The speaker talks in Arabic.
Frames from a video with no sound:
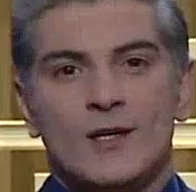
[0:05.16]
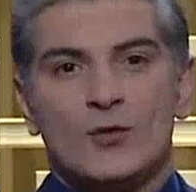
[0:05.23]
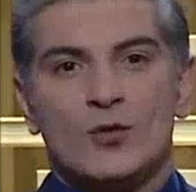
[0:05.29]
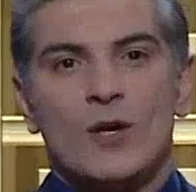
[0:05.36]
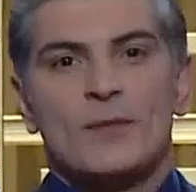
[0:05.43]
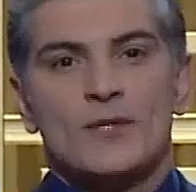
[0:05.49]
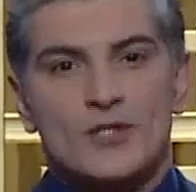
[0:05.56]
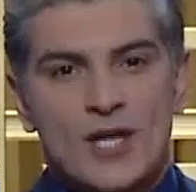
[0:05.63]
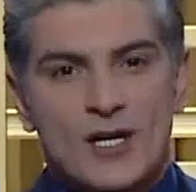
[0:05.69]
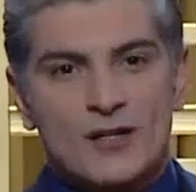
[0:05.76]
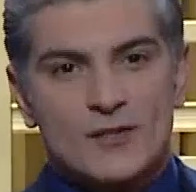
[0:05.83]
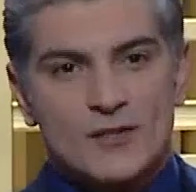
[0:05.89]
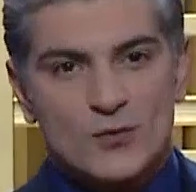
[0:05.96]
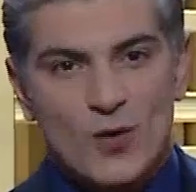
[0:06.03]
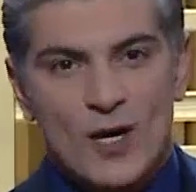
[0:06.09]

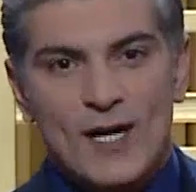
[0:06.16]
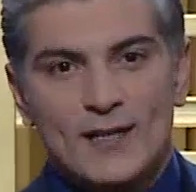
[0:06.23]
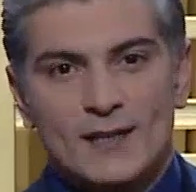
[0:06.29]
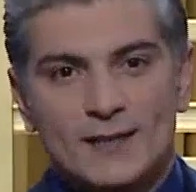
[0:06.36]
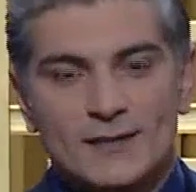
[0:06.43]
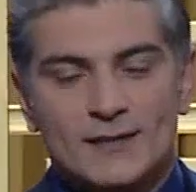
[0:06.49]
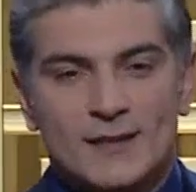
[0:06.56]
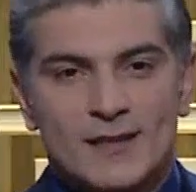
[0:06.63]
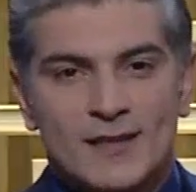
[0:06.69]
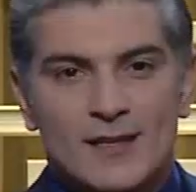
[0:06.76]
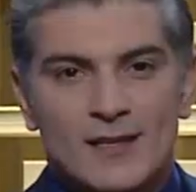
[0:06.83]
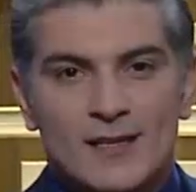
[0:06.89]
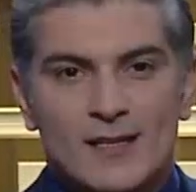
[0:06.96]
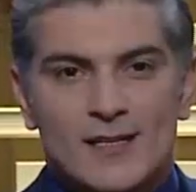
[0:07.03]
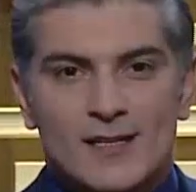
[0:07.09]
وبشخص واحد
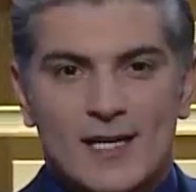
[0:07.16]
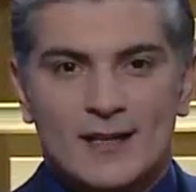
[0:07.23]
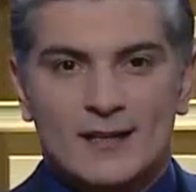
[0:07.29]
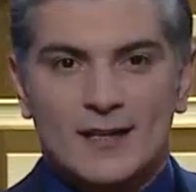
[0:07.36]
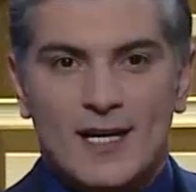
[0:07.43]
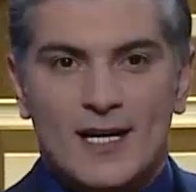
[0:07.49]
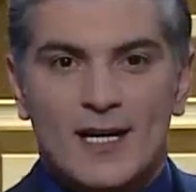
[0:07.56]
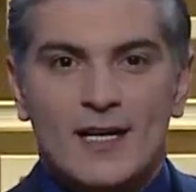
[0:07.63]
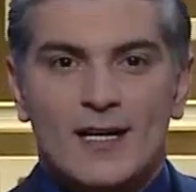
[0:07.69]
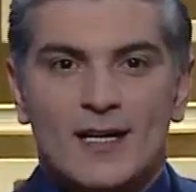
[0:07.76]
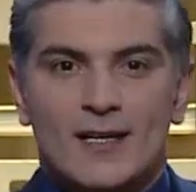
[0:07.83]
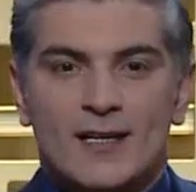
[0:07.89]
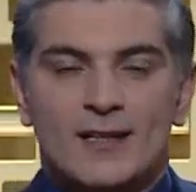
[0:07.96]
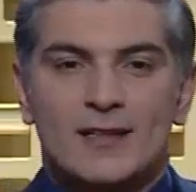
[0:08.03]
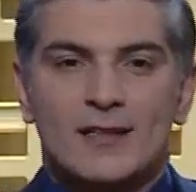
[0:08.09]
راح
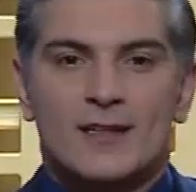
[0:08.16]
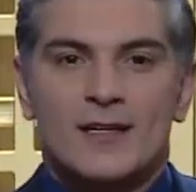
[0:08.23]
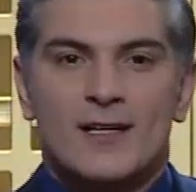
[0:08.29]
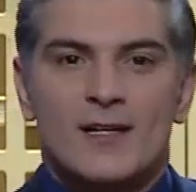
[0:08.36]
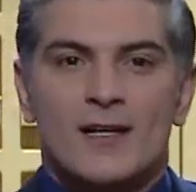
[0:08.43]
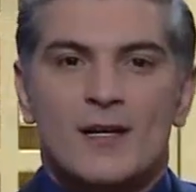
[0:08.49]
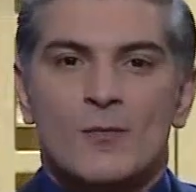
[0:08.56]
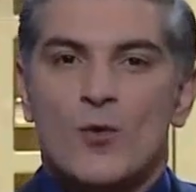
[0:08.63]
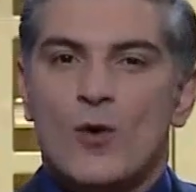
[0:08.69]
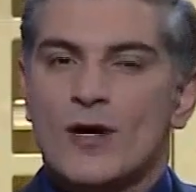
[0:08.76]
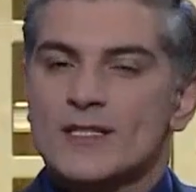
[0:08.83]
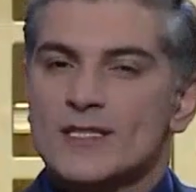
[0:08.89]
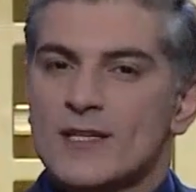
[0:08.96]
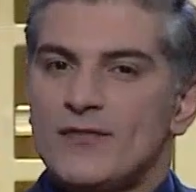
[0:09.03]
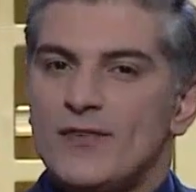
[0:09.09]
نتخيلها
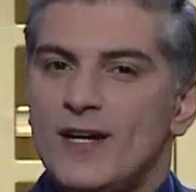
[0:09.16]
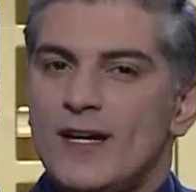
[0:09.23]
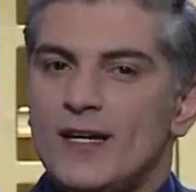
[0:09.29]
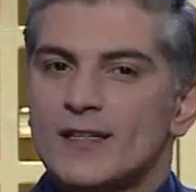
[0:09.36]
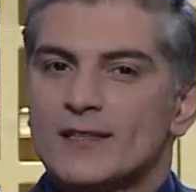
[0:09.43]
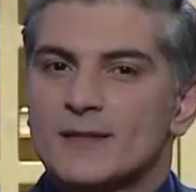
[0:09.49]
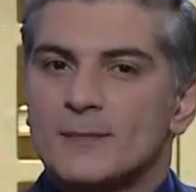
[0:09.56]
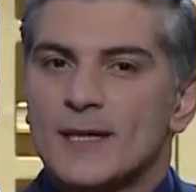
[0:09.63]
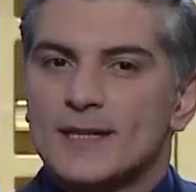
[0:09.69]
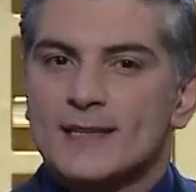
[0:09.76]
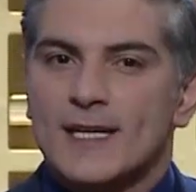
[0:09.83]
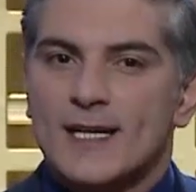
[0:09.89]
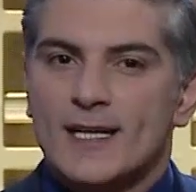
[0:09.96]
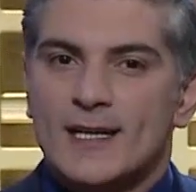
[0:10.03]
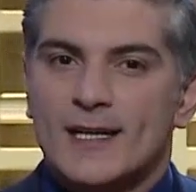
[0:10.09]
مواصفات
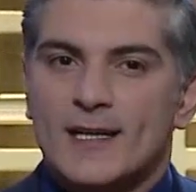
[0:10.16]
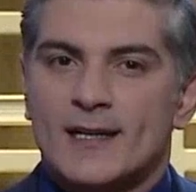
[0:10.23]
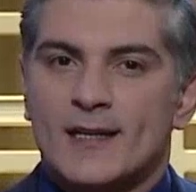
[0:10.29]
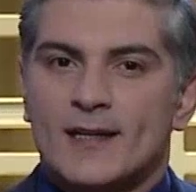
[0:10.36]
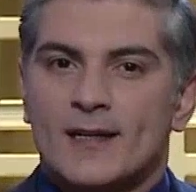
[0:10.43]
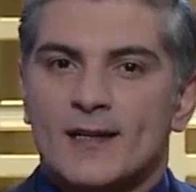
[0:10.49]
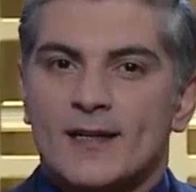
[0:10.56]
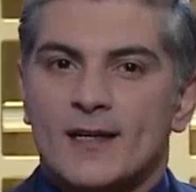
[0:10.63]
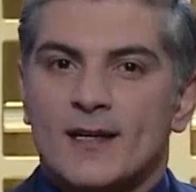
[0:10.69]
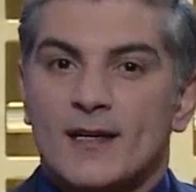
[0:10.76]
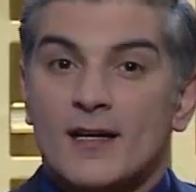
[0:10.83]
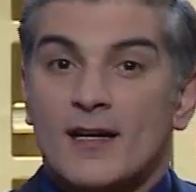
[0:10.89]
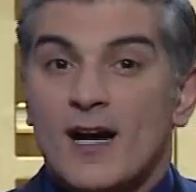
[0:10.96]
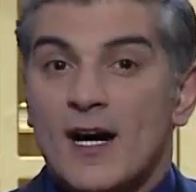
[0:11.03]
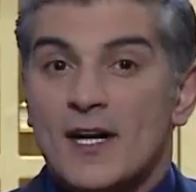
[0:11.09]
بطل
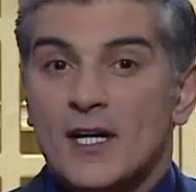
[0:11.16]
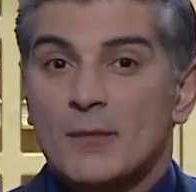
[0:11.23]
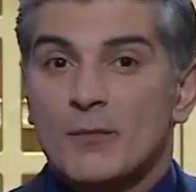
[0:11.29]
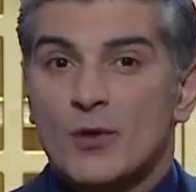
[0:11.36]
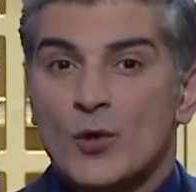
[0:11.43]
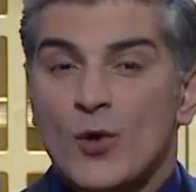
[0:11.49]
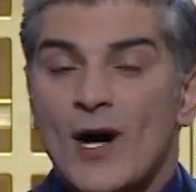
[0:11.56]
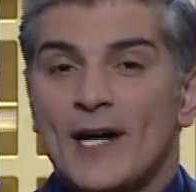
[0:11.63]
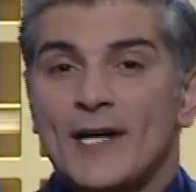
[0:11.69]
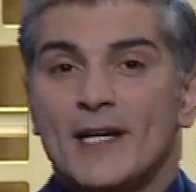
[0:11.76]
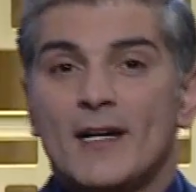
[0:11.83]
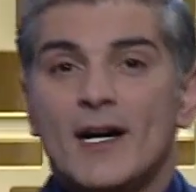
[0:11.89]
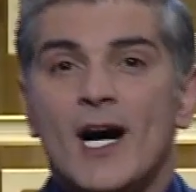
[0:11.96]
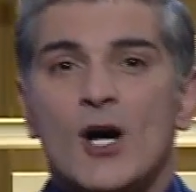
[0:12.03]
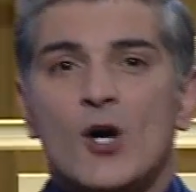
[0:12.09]
خارق
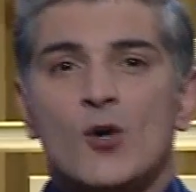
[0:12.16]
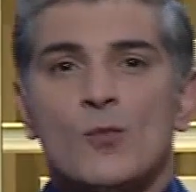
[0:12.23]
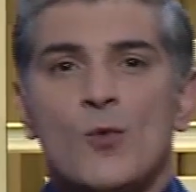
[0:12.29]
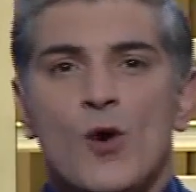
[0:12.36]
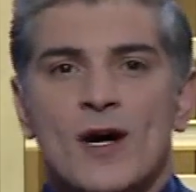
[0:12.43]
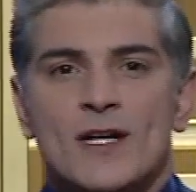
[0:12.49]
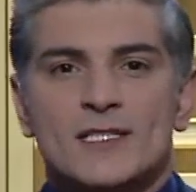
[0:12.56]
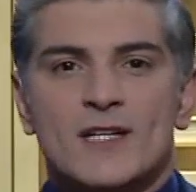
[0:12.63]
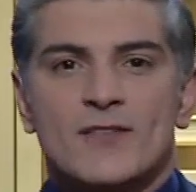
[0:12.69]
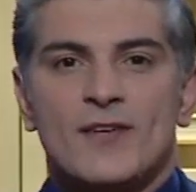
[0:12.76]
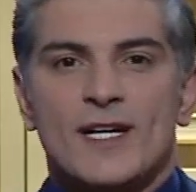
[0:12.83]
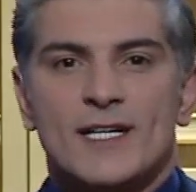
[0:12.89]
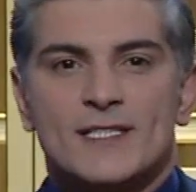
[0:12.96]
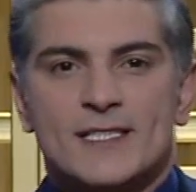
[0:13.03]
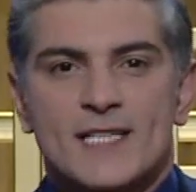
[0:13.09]
برواية أو
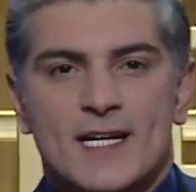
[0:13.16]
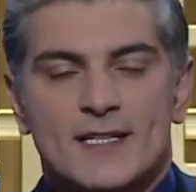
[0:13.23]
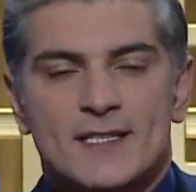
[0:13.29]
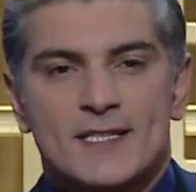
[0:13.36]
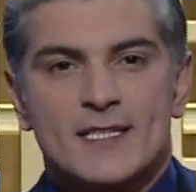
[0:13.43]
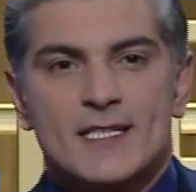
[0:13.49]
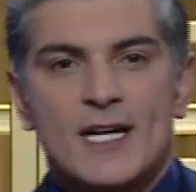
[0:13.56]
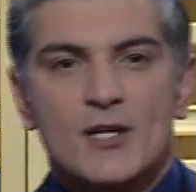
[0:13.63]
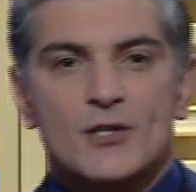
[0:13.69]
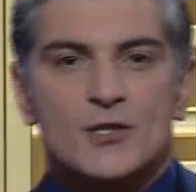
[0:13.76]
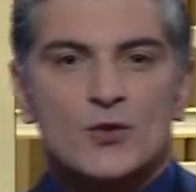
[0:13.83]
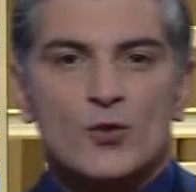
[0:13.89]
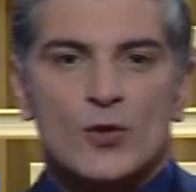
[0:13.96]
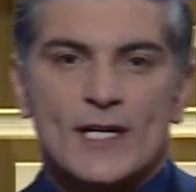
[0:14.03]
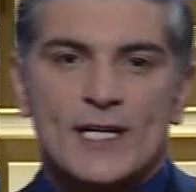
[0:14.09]
مواصفات شخصية
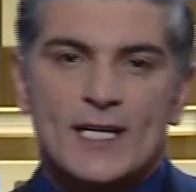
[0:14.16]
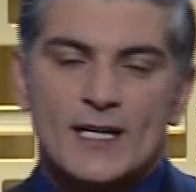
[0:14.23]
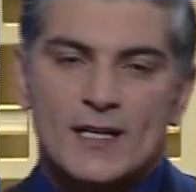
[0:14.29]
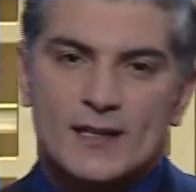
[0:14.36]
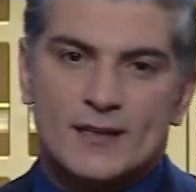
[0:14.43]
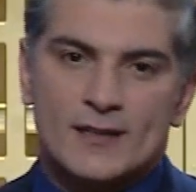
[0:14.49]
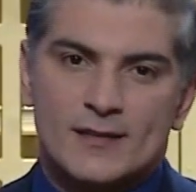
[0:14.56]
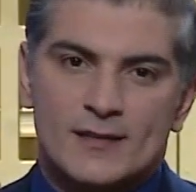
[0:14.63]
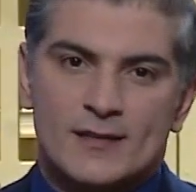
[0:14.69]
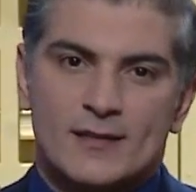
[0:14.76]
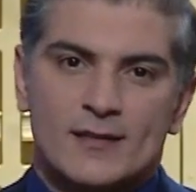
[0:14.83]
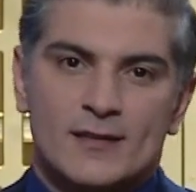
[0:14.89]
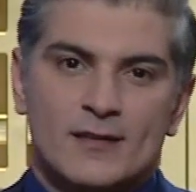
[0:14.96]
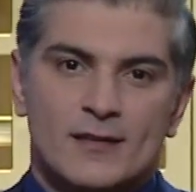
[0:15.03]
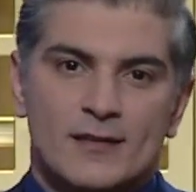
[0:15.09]
أسطورية
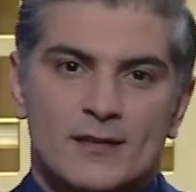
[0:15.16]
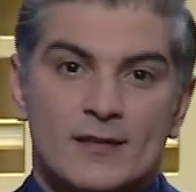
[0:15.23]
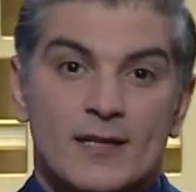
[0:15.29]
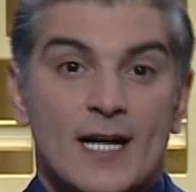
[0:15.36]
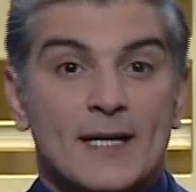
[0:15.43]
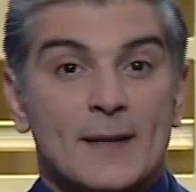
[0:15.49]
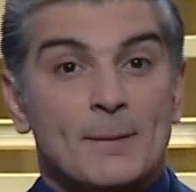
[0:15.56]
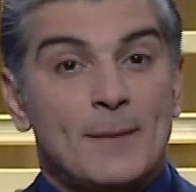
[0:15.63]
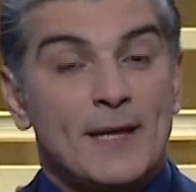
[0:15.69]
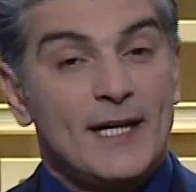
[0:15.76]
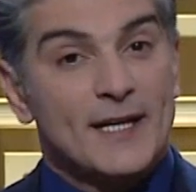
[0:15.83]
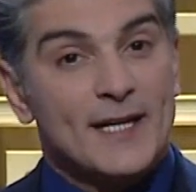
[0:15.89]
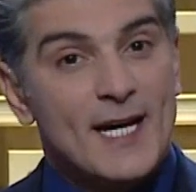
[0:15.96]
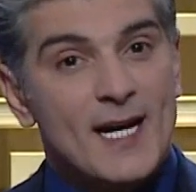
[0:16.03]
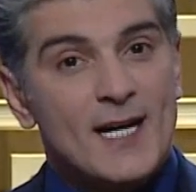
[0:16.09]
لكن
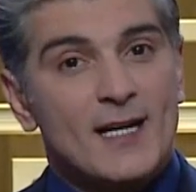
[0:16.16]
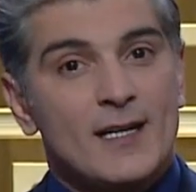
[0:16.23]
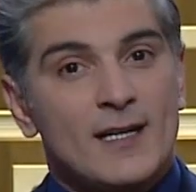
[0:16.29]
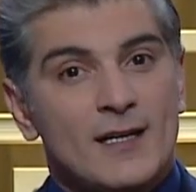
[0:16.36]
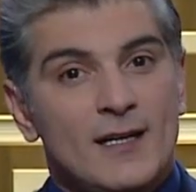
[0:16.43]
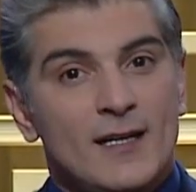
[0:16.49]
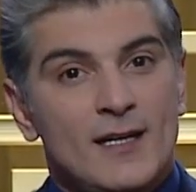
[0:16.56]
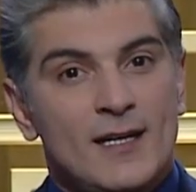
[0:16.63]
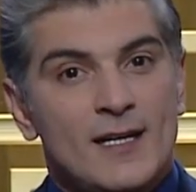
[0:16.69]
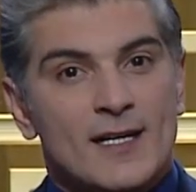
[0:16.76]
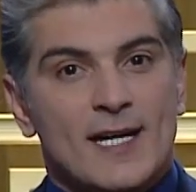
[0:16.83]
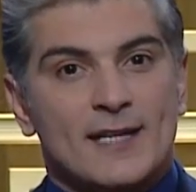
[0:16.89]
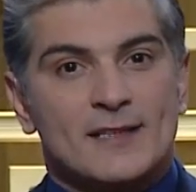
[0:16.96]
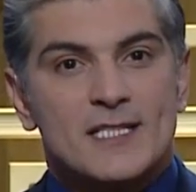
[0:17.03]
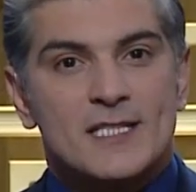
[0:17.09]
بالعراق
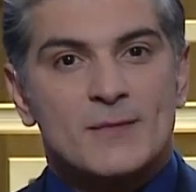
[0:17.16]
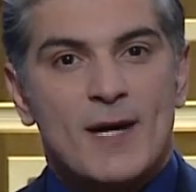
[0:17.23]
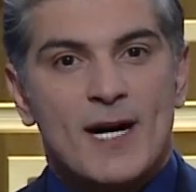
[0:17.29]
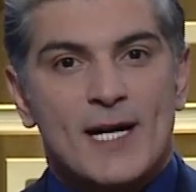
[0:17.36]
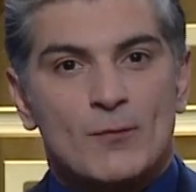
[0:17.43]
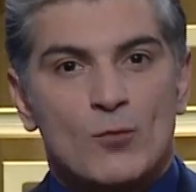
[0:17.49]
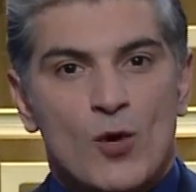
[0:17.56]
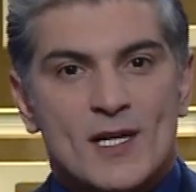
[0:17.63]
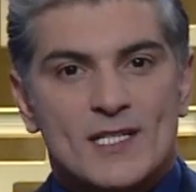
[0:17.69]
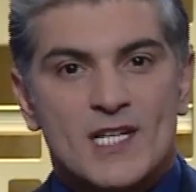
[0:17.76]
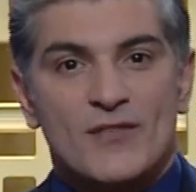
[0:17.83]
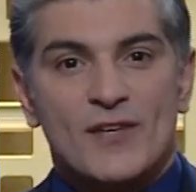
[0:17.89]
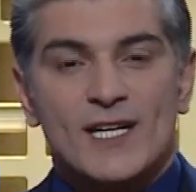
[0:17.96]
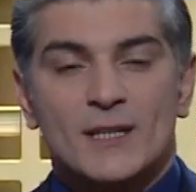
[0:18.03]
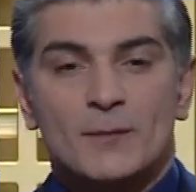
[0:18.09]
راح تسمع عن
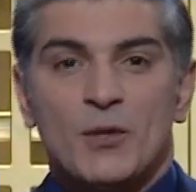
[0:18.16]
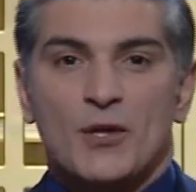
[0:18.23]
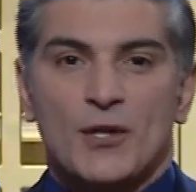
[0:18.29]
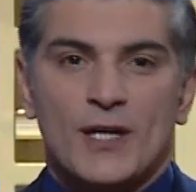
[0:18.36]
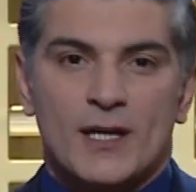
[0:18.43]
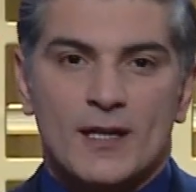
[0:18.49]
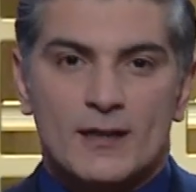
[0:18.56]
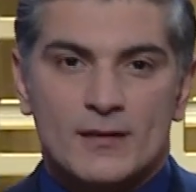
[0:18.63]
مواصفات مثل